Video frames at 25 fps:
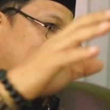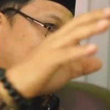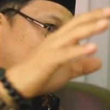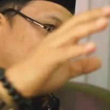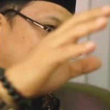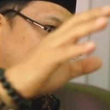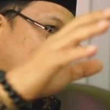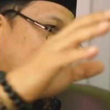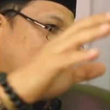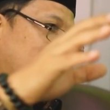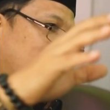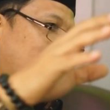
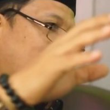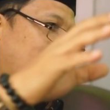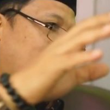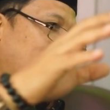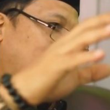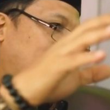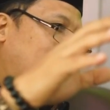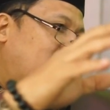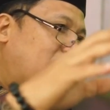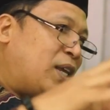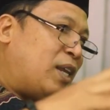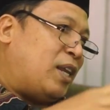
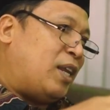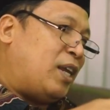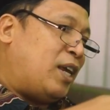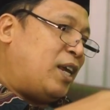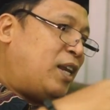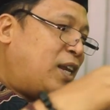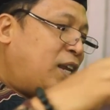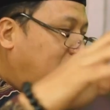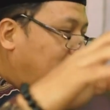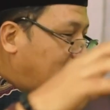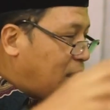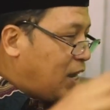silaturahmi
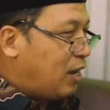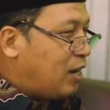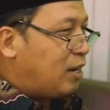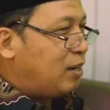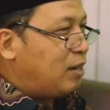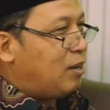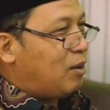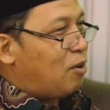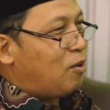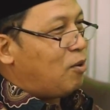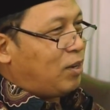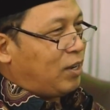ini ini ya
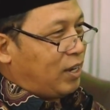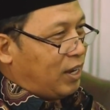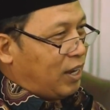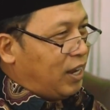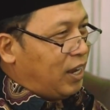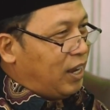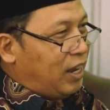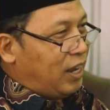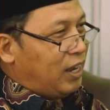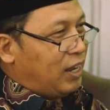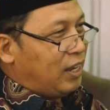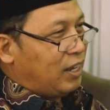oke
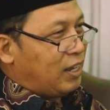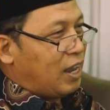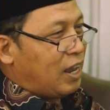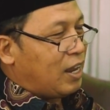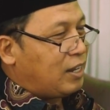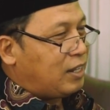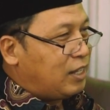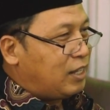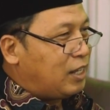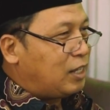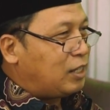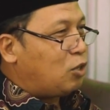okay.
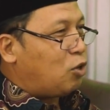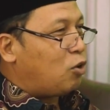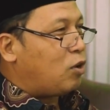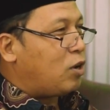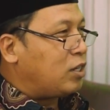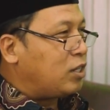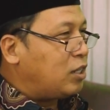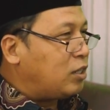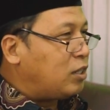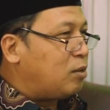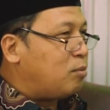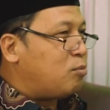ya artinya
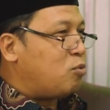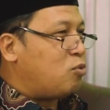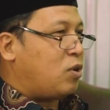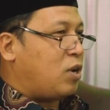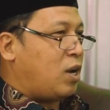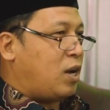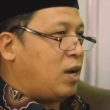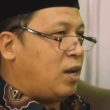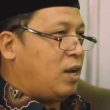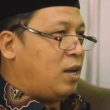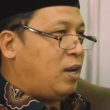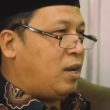orangnya terbuka